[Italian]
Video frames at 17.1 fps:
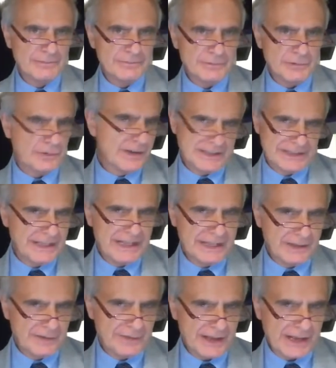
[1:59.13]
dovresti
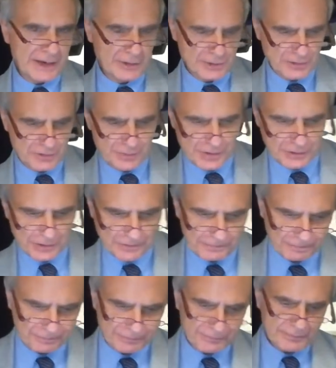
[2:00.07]
identificarlo subito.
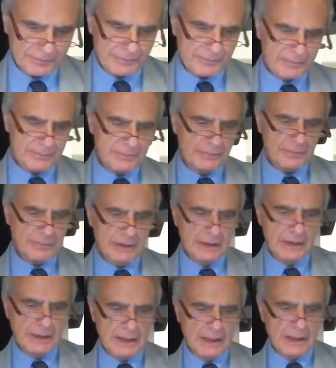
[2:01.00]

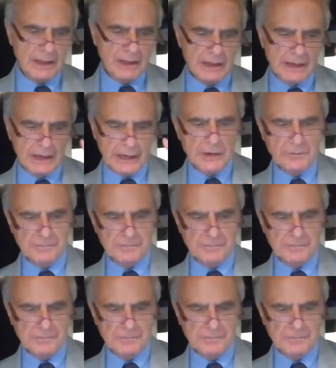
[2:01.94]
In un